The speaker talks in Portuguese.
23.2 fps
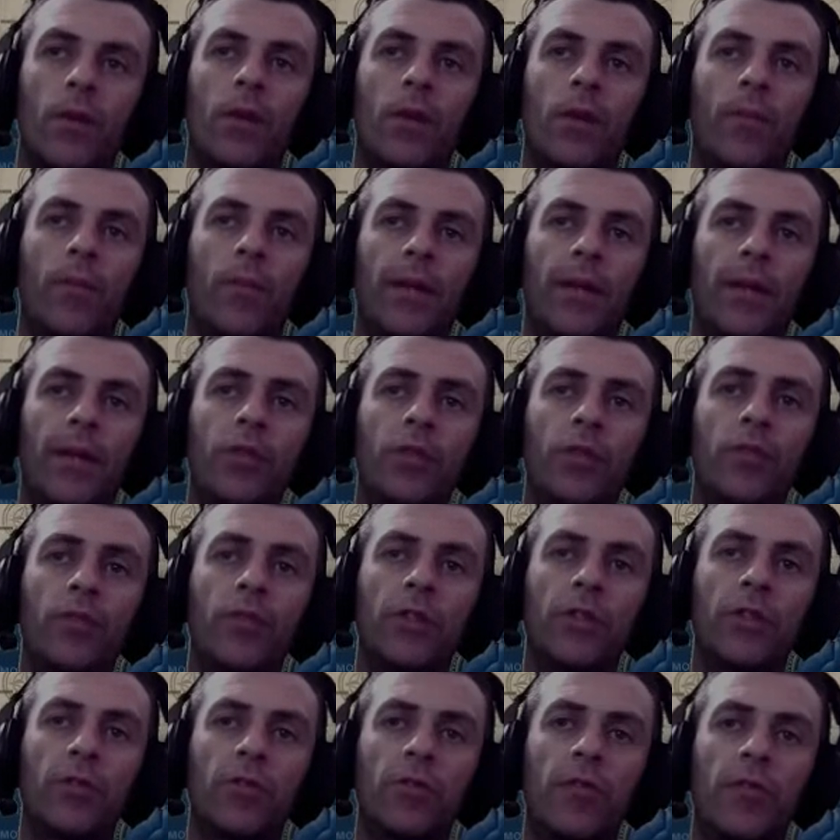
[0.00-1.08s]
Mas deixa eu ver
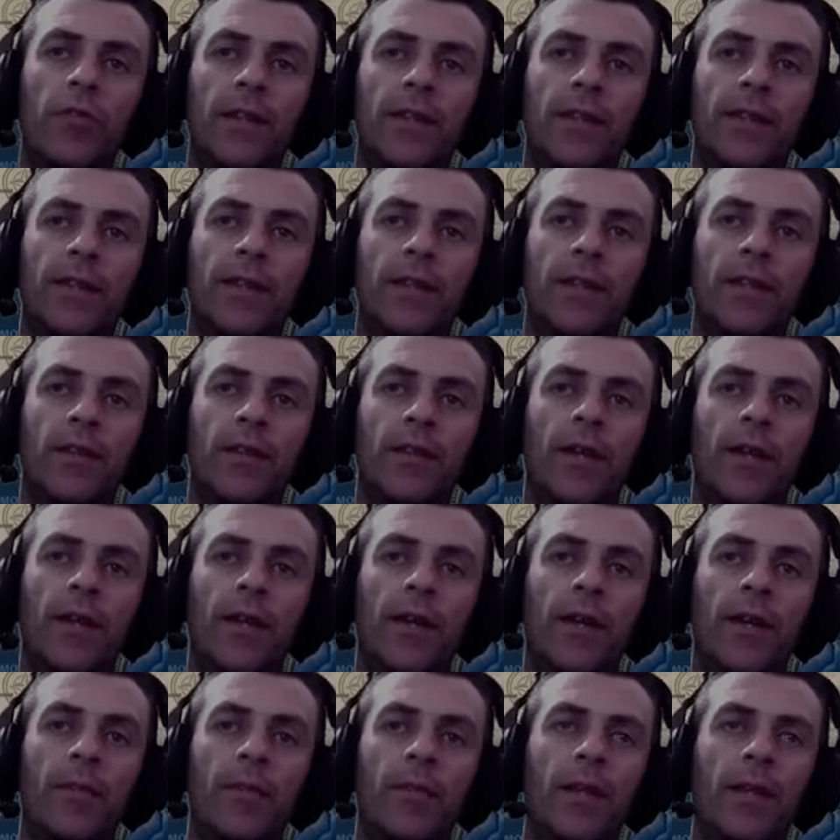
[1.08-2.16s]
se eu vou fazer
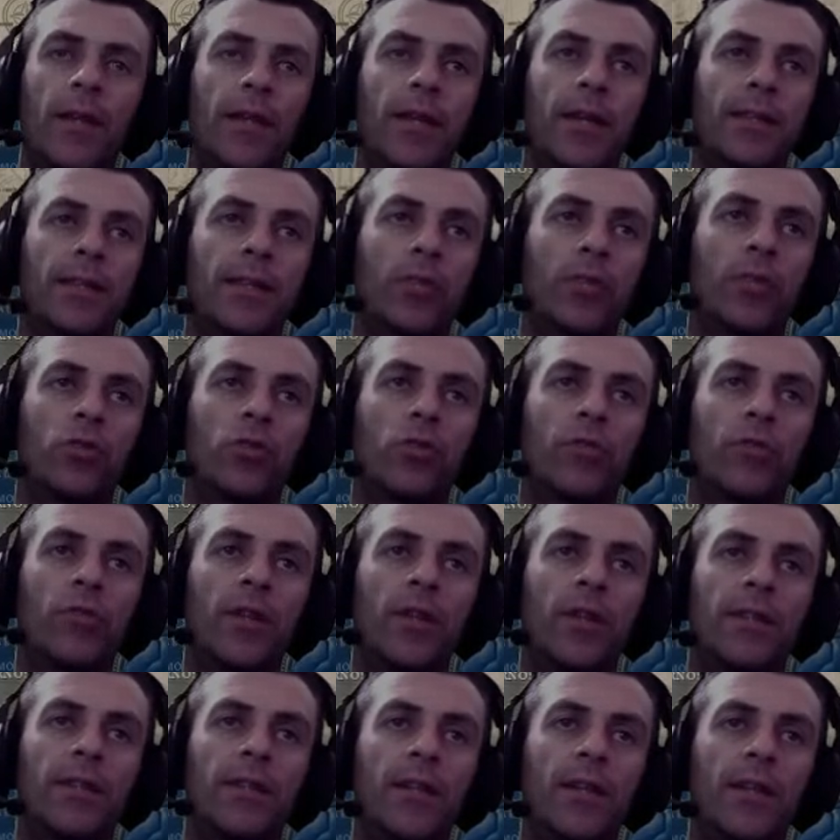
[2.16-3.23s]
é, mineração ou se eu vou
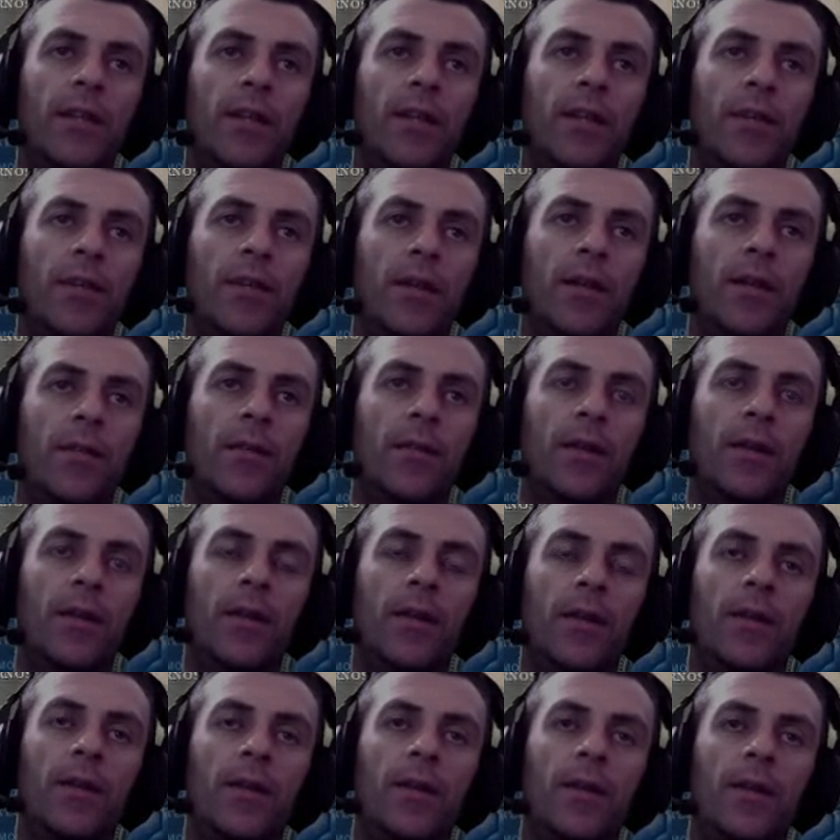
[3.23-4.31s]
na cerâmica.
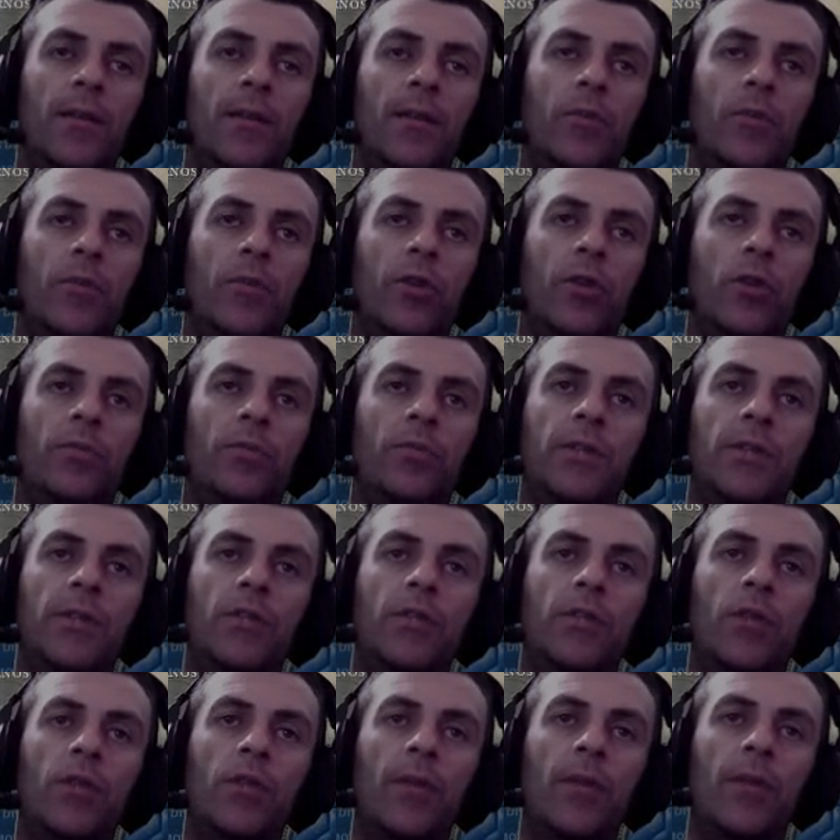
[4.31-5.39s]
Porque eu
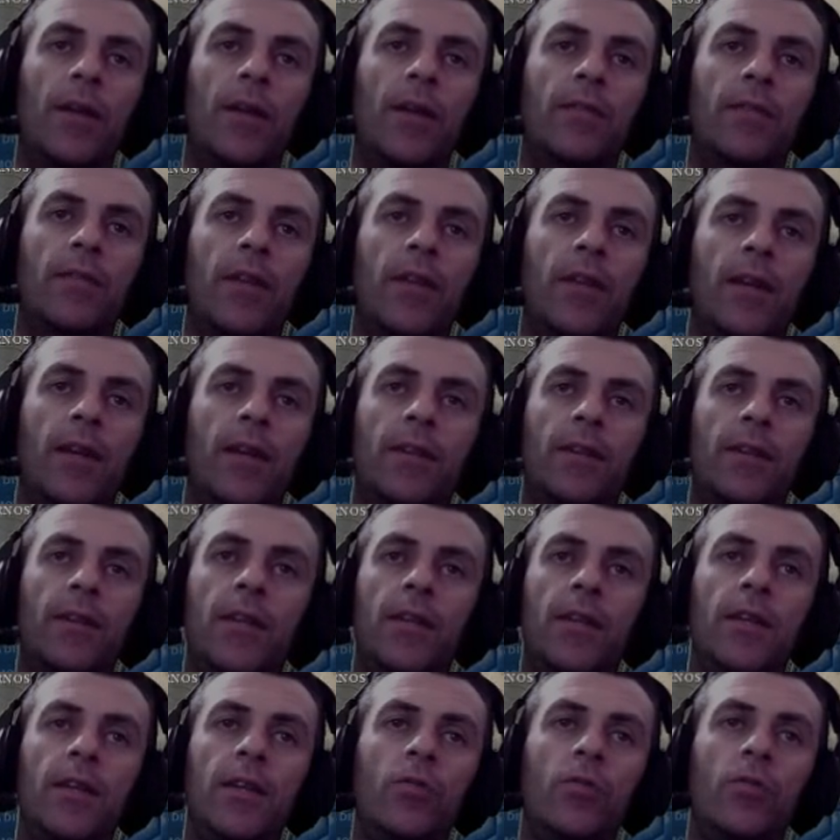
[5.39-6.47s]
preciso também criar
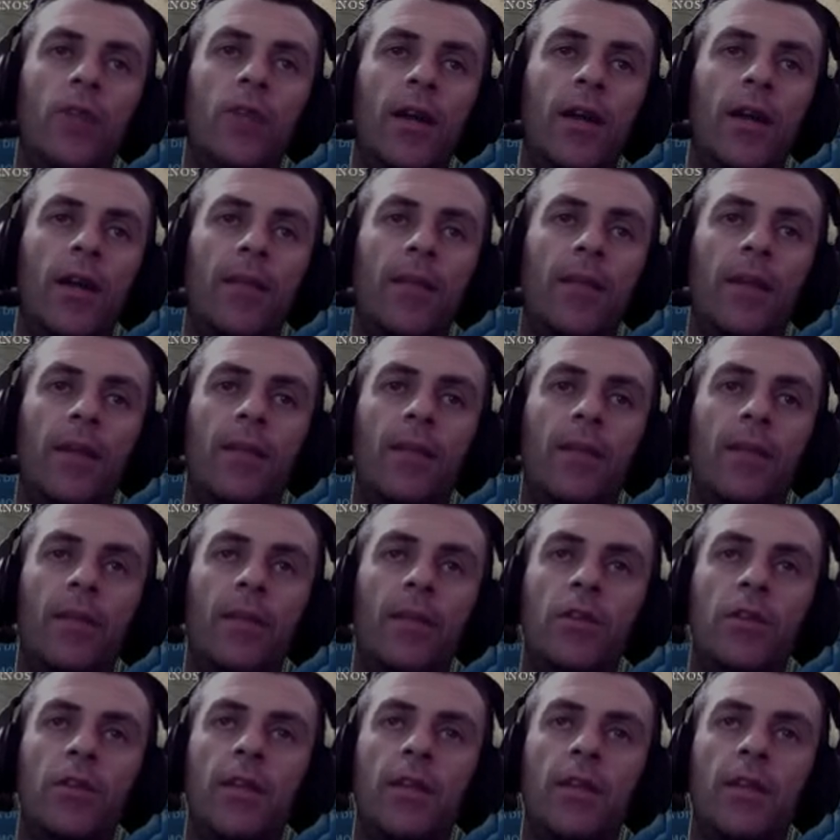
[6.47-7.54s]
trigo, criar a
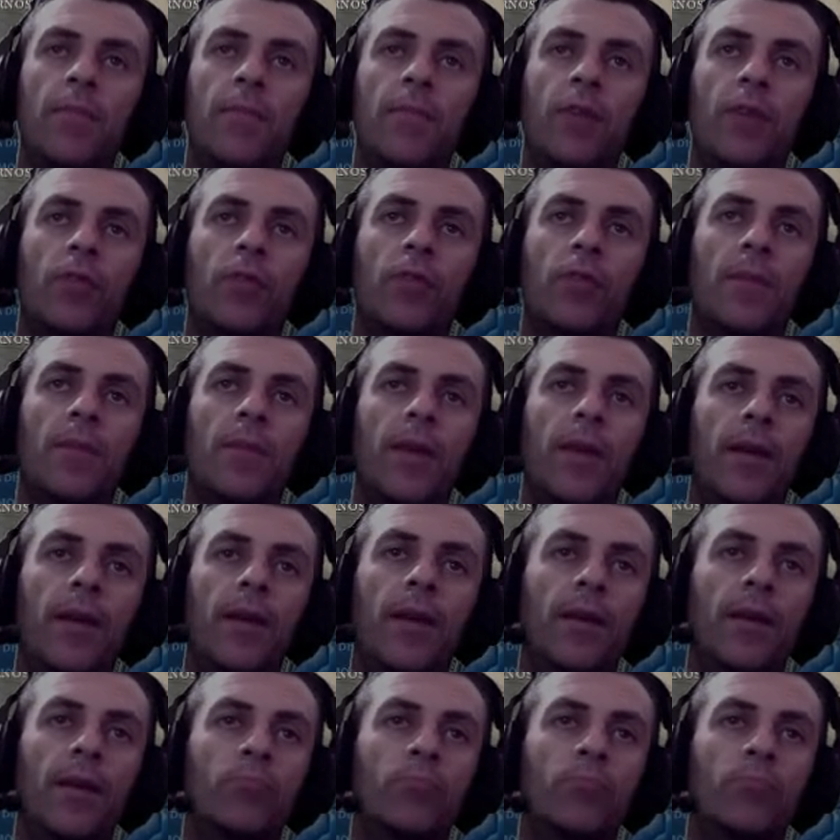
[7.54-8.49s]
parte de alimento também, né?